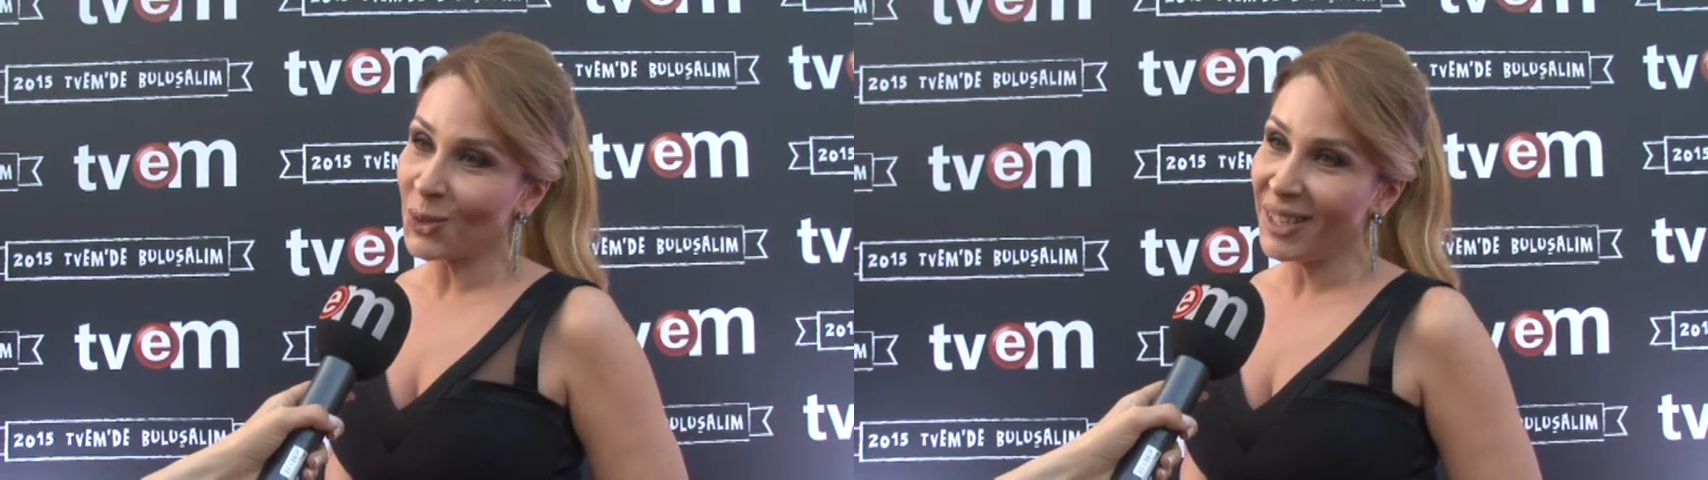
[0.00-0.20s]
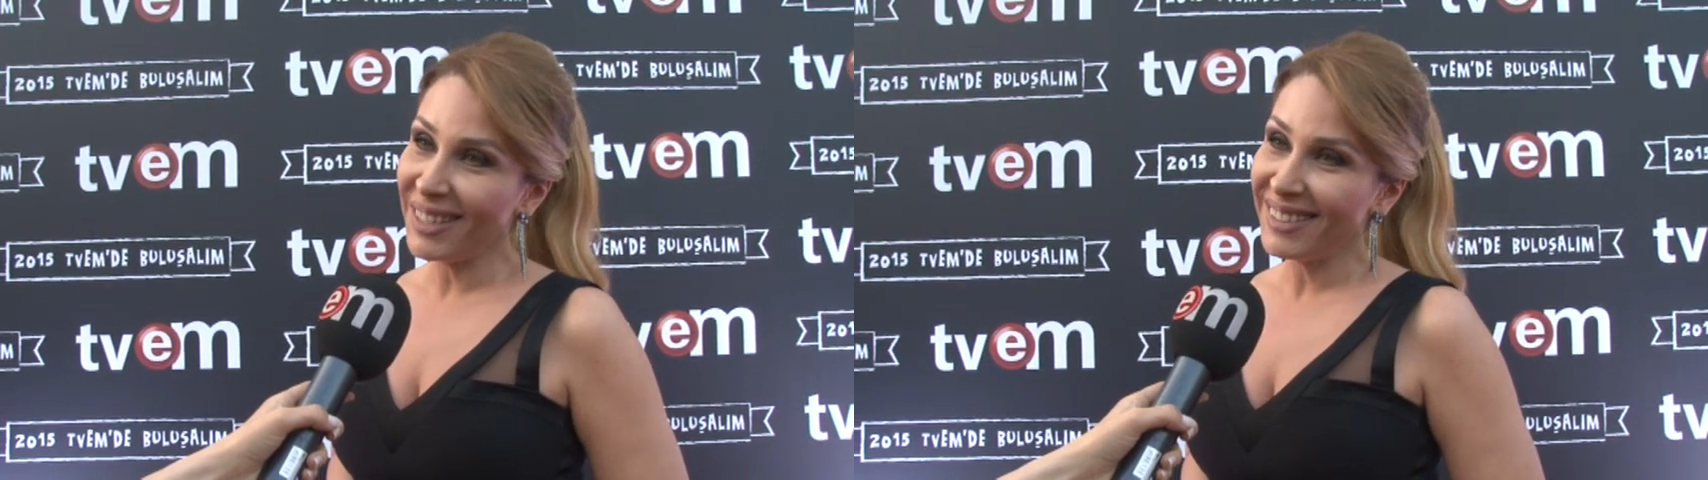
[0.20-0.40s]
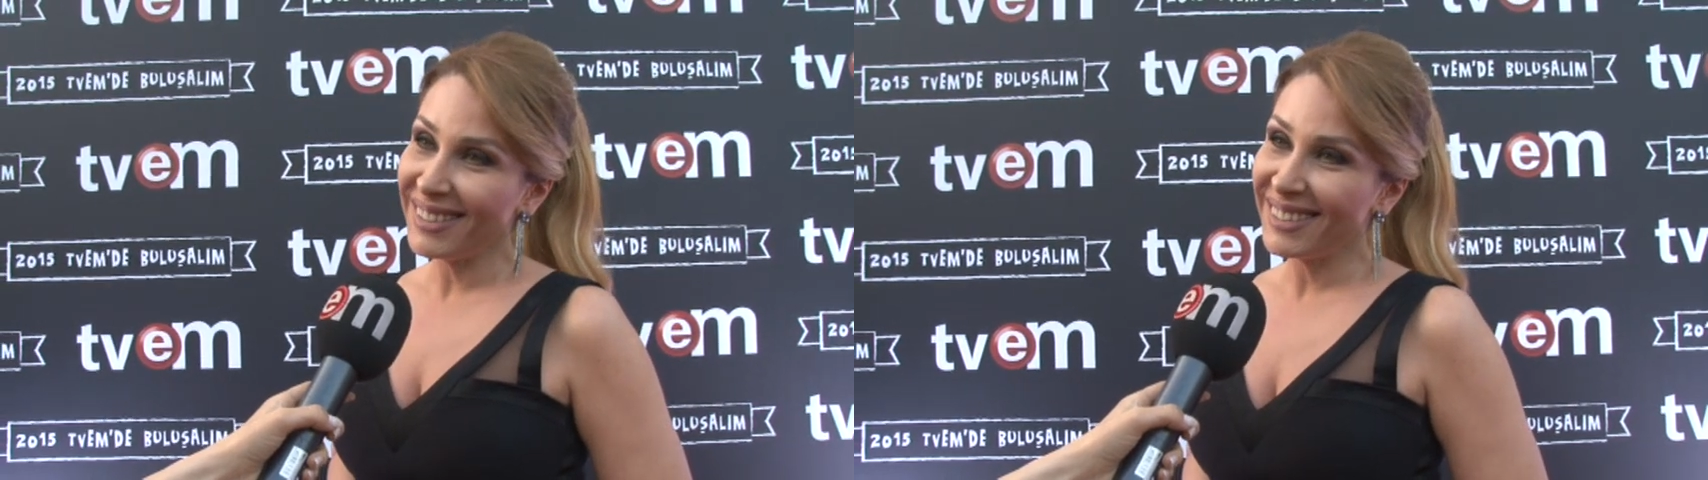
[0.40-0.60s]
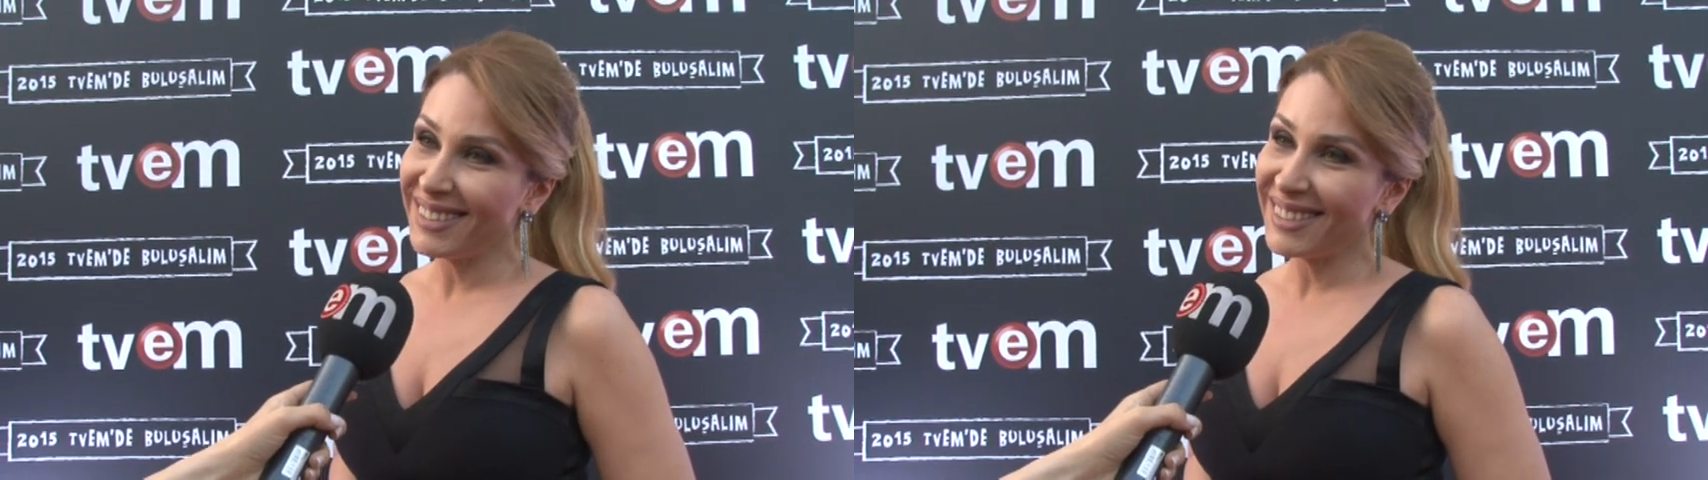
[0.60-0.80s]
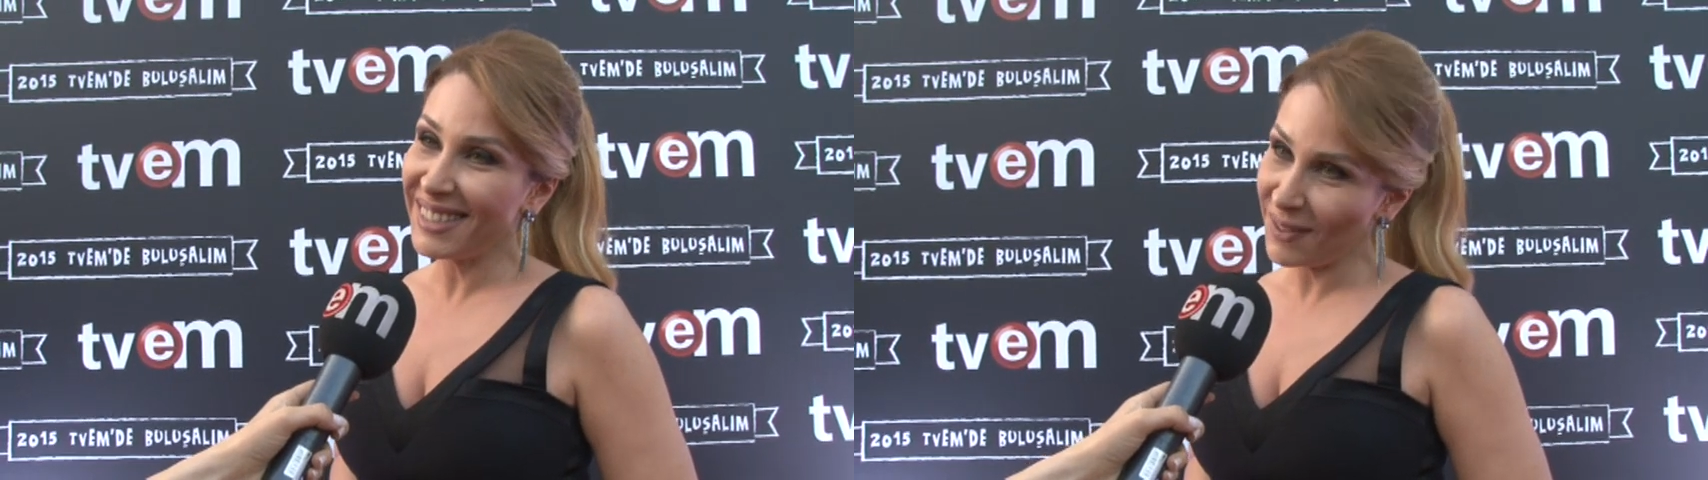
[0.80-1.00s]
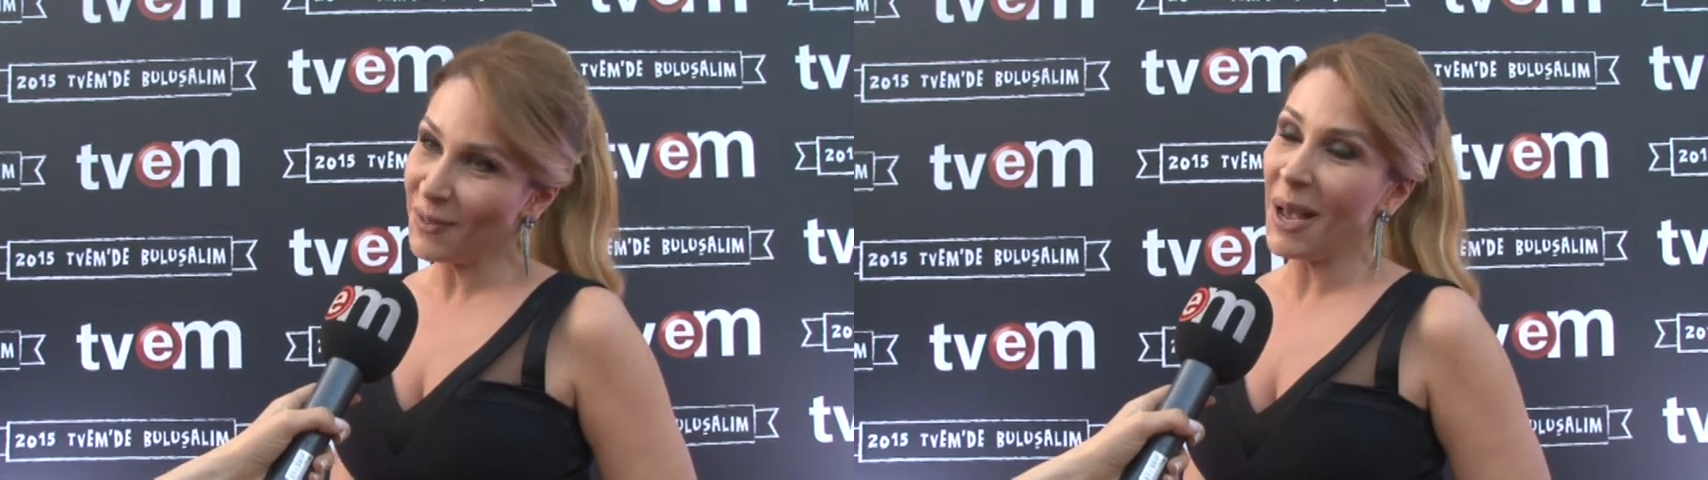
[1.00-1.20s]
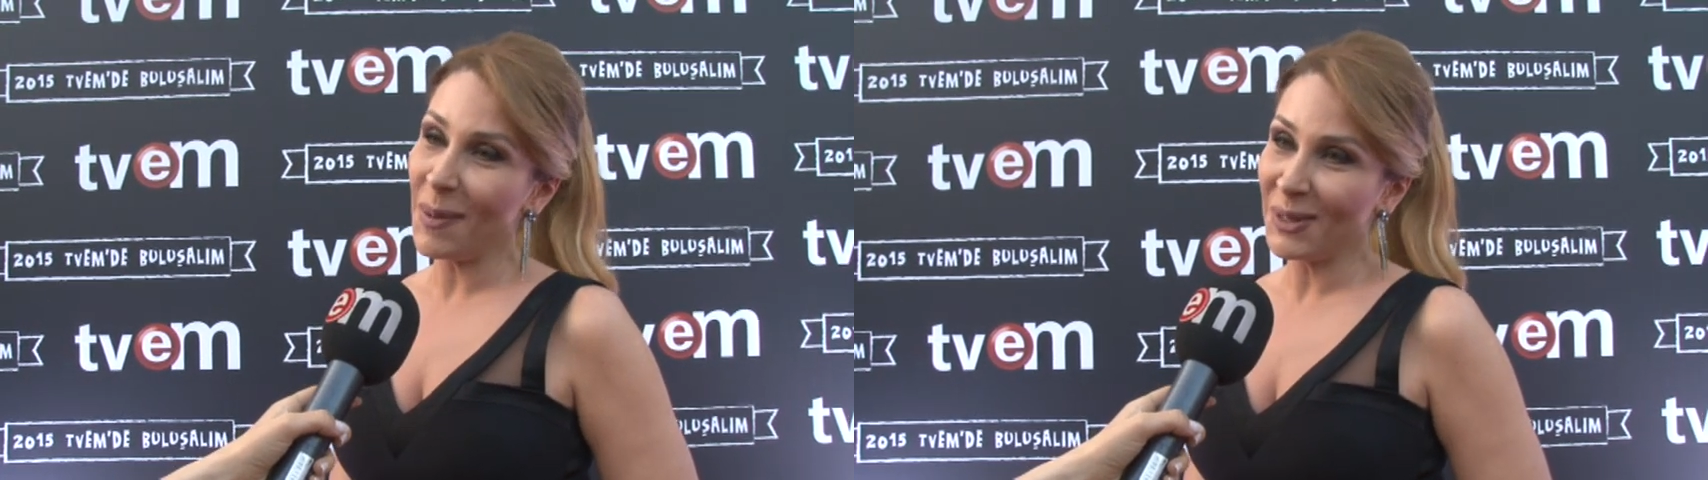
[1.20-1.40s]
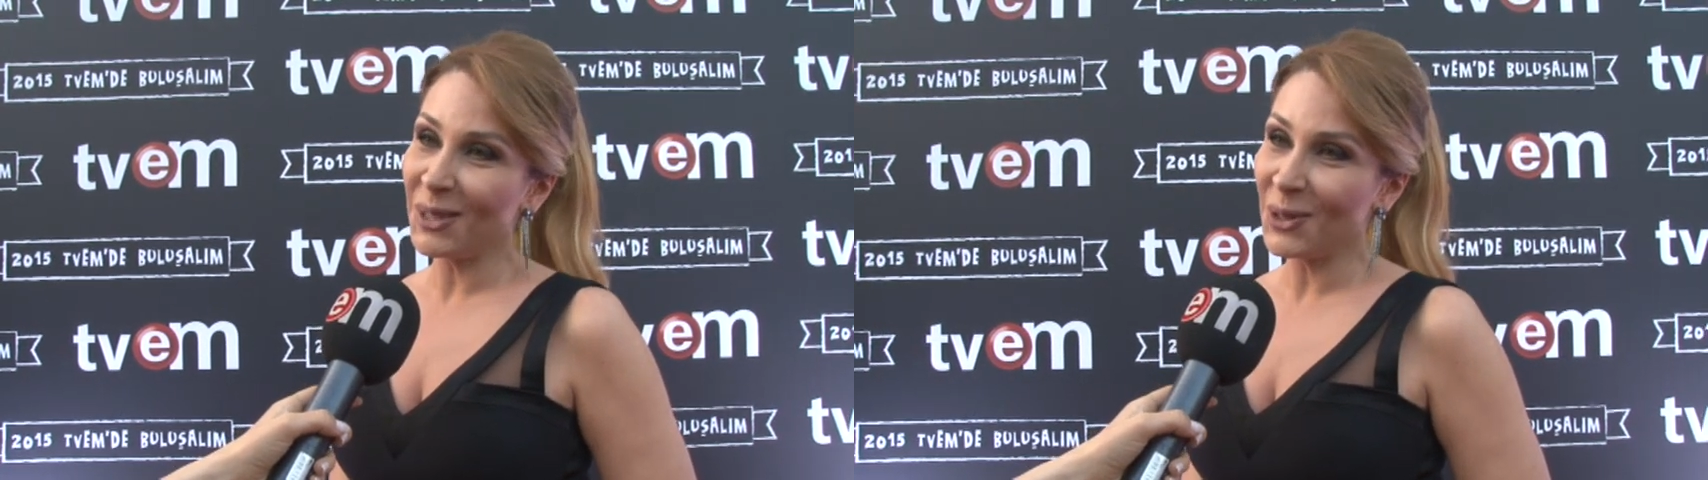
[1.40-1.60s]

da TBM'dir